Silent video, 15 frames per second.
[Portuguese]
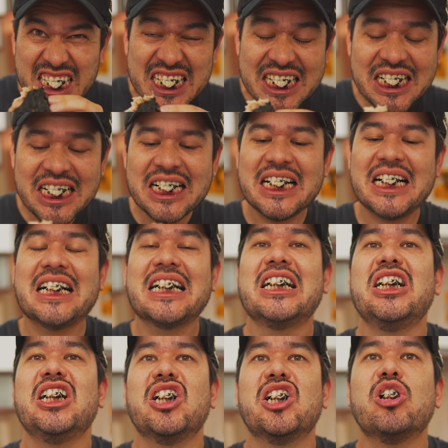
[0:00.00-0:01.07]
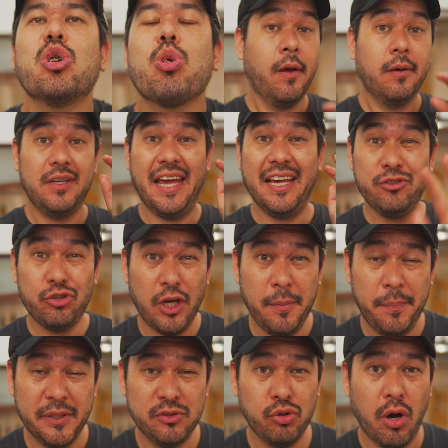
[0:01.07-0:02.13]
Uh, e é isso
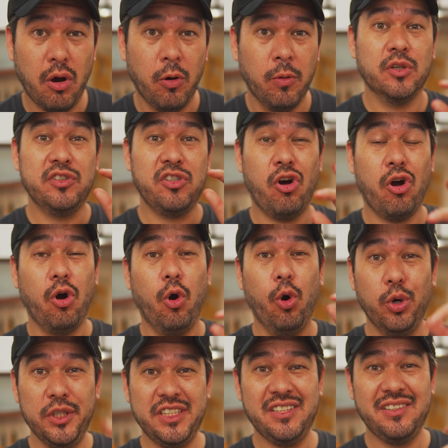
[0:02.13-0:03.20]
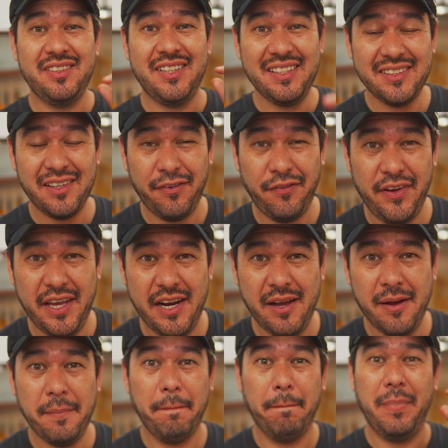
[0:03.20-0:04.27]
aí, pessoal. Então assim, ó, hoje,
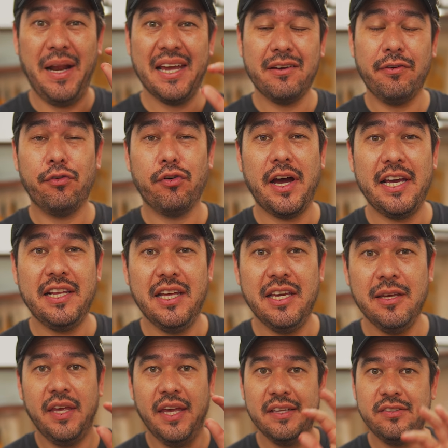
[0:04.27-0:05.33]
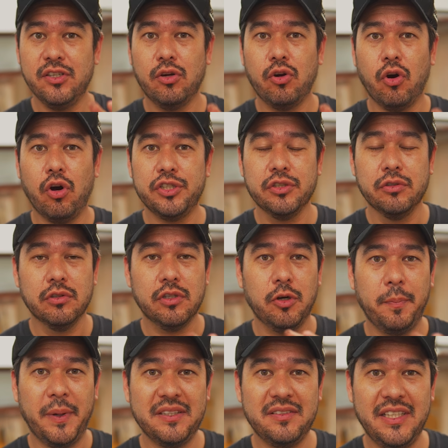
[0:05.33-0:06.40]
sexta-feira, Black Friday, esse código que
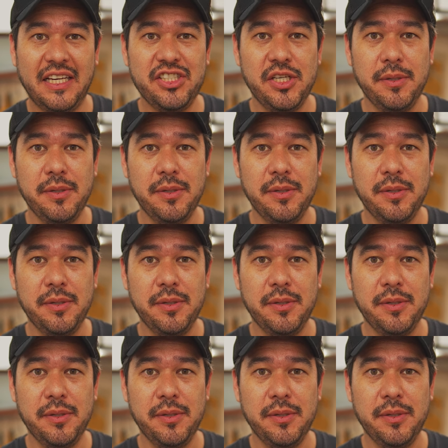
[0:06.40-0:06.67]
eu passei